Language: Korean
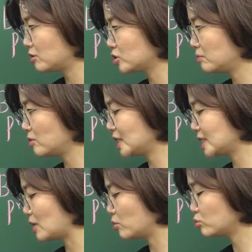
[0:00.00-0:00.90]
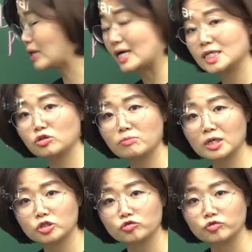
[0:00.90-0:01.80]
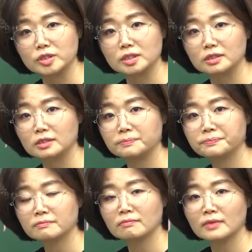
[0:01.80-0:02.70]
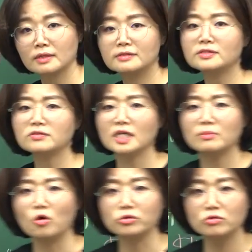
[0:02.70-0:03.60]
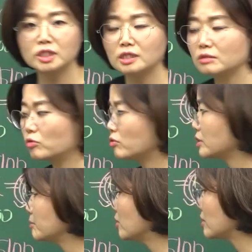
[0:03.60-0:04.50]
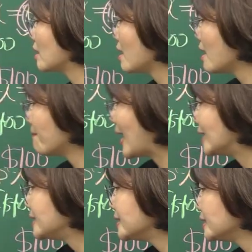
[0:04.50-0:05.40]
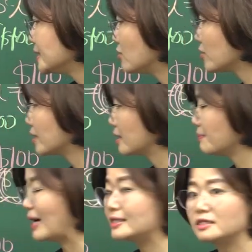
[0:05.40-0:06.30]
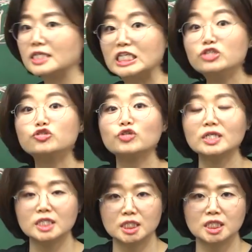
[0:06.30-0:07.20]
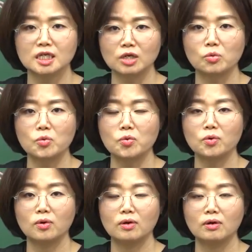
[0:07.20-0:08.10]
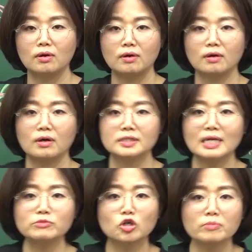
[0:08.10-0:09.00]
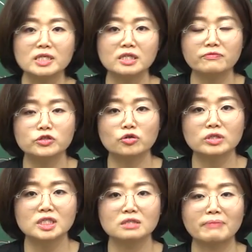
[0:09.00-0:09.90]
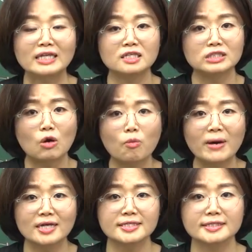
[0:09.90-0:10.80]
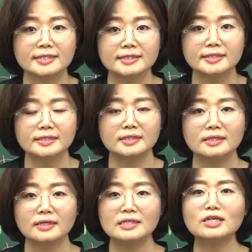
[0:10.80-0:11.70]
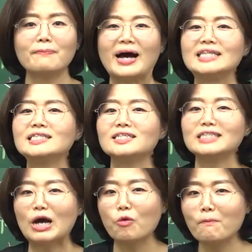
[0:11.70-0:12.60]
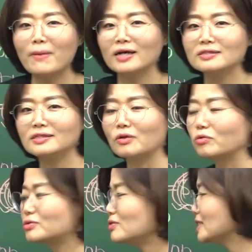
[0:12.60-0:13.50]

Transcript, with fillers: 이렇게 설명하지 않고 또 다르게 설명하실 수도 있어요. 그 선생님은 어떤 시장을 본 거냐면 반드는 이렇게 반드를 이슈하는 시장이 있고 쌤처럼 인디비주얼인데 지금 반드를 사고 팔았잖아. 이렇게 반드를 사고 파는 어떤